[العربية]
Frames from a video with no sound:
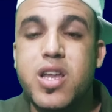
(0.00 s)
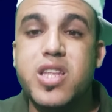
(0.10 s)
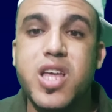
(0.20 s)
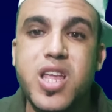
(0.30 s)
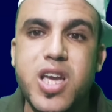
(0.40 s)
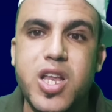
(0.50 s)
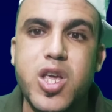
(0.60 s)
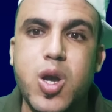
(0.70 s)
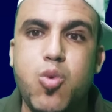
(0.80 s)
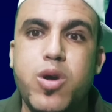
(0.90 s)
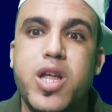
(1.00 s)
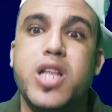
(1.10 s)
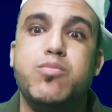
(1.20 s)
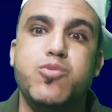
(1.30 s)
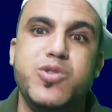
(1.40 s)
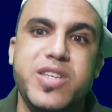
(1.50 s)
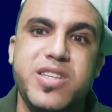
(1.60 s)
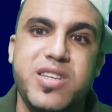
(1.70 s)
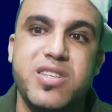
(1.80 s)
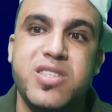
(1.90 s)
لذلك الاخوان هاد
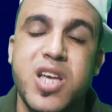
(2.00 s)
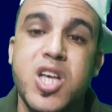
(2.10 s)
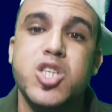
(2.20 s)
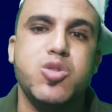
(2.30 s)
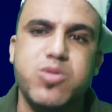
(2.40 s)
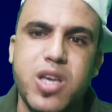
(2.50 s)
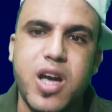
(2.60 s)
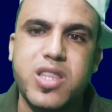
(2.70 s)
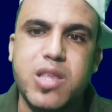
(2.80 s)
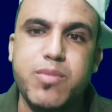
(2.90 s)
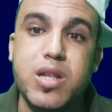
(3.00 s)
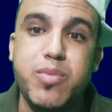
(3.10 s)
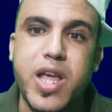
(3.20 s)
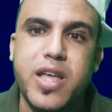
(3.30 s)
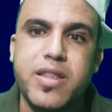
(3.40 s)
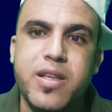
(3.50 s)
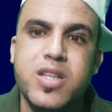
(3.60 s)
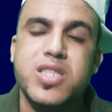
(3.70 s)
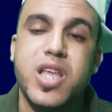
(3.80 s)
مونينيكس شنو تيقدم للبلاد